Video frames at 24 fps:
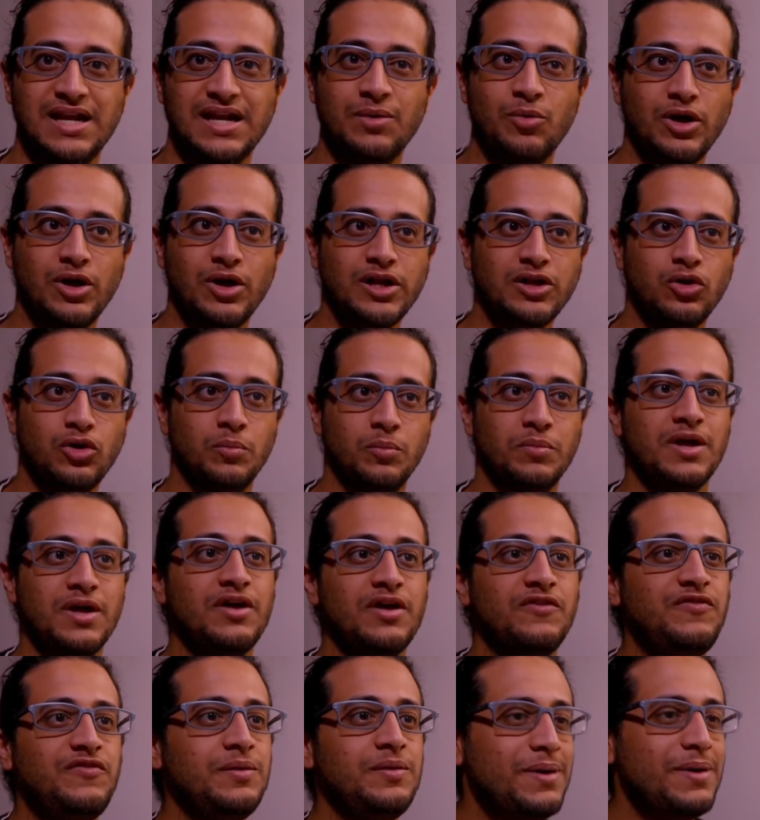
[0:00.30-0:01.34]
السلام
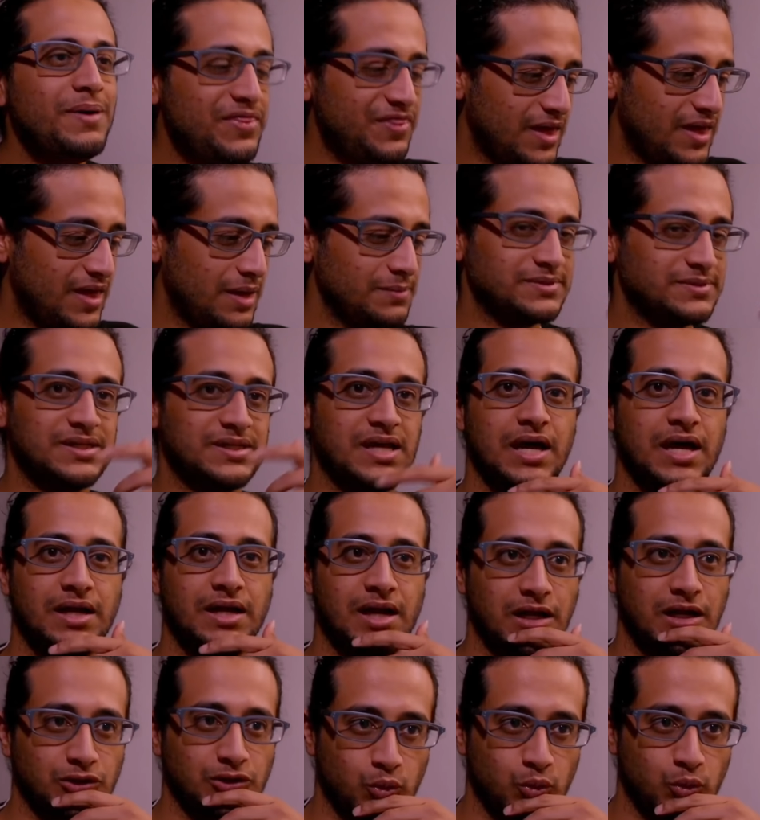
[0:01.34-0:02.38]
عليكم في بث امس
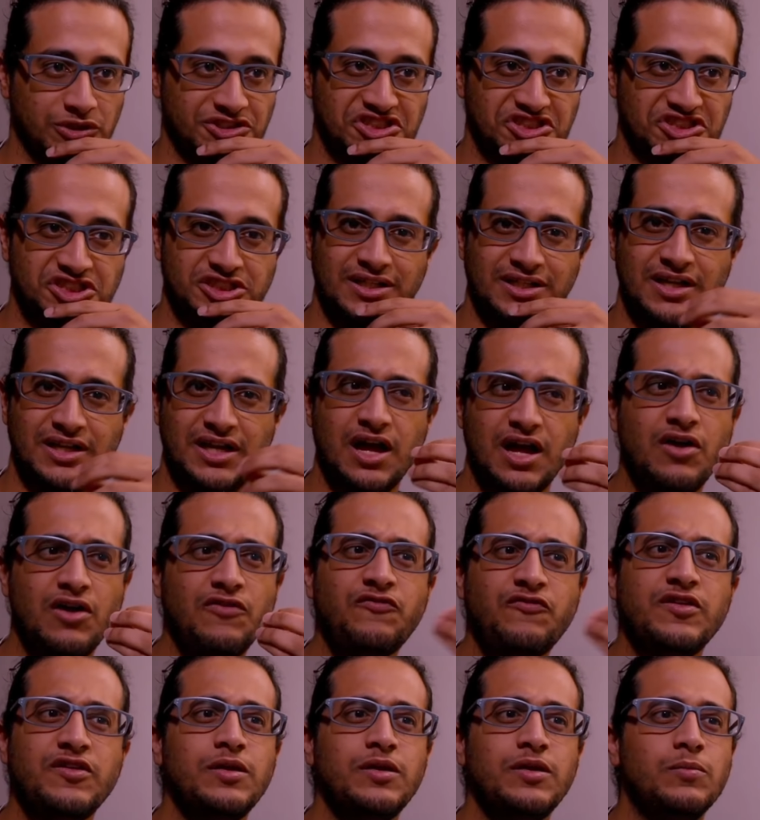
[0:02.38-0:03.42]
كان على تويتش
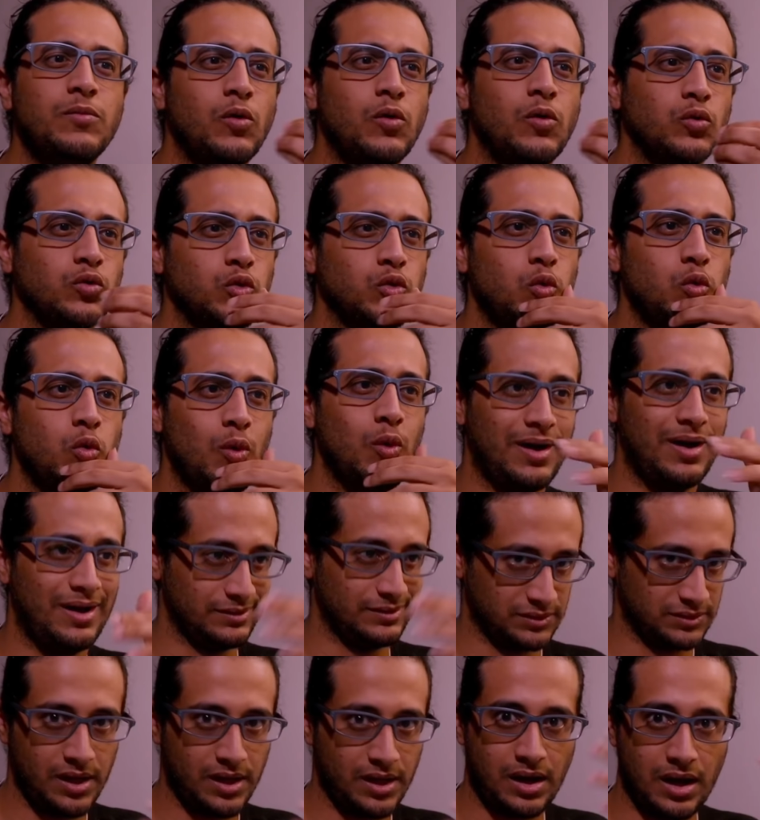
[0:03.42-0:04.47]
كان في
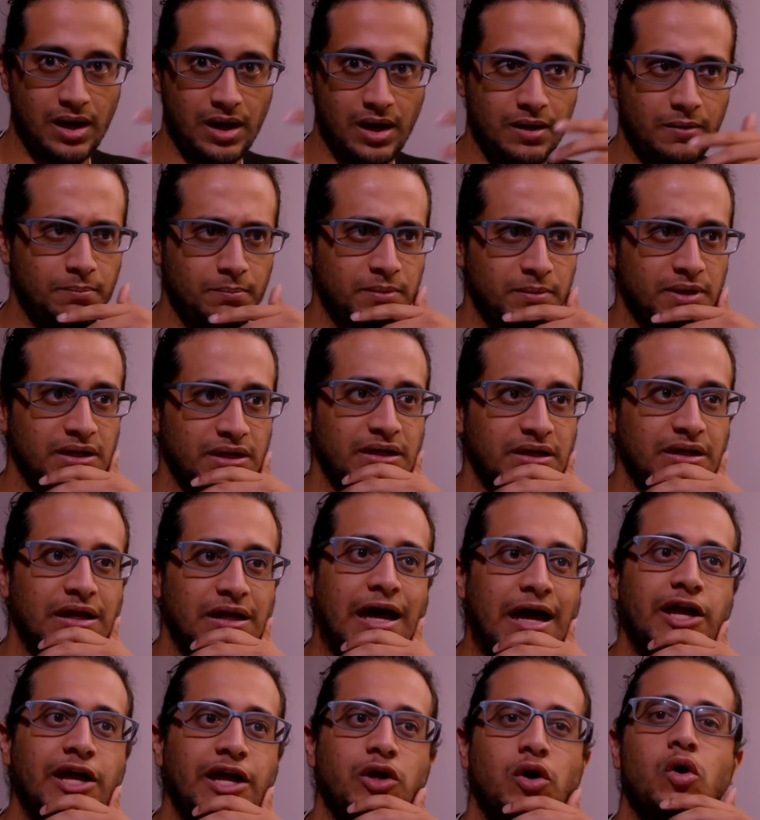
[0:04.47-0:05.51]
موضوع انطرح
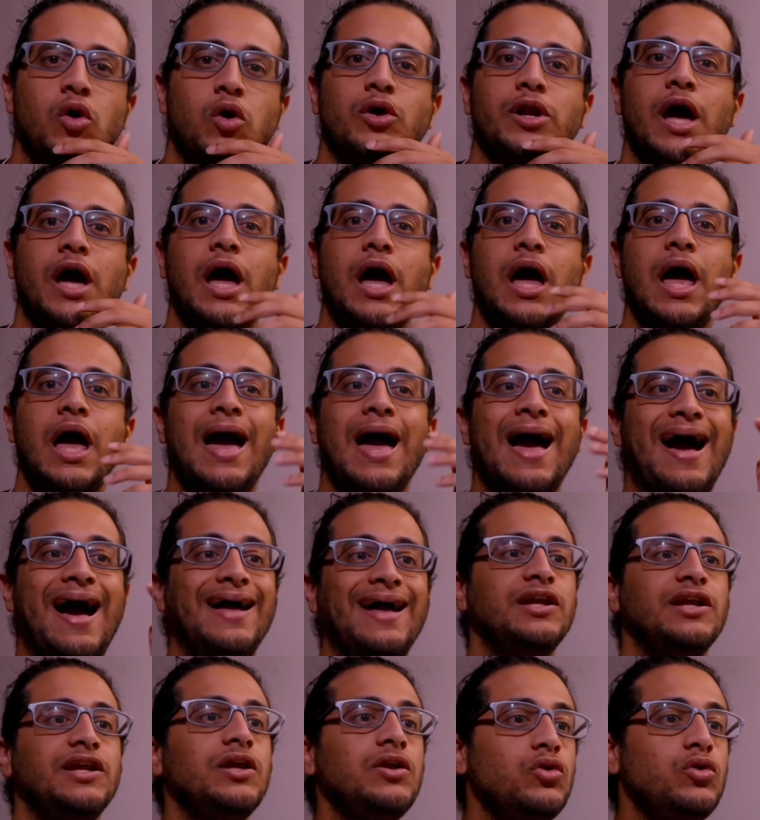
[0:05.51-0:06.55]
من ايونا
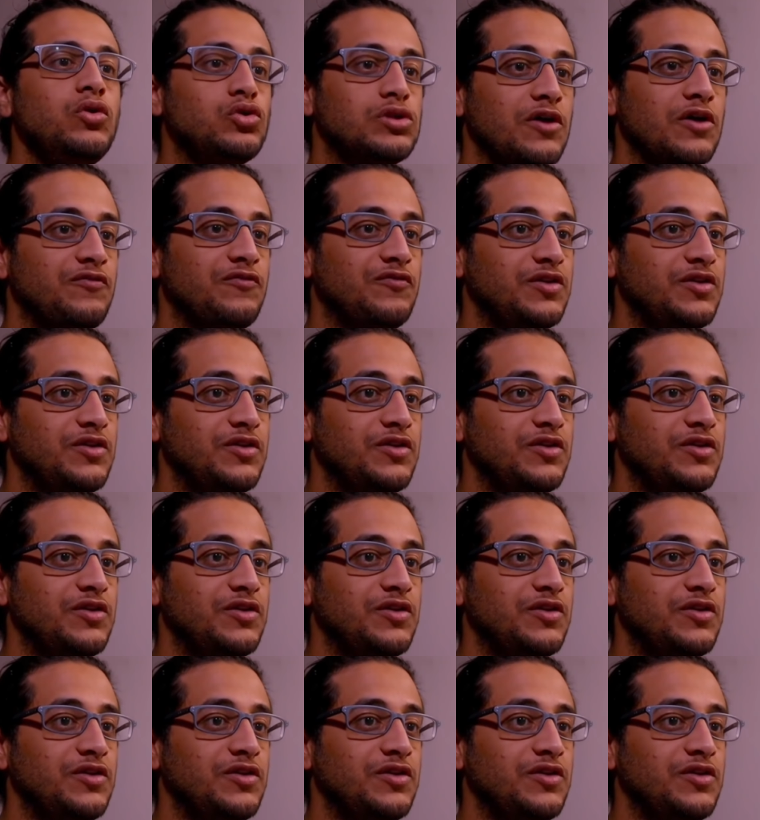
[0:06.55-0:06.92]
عن انه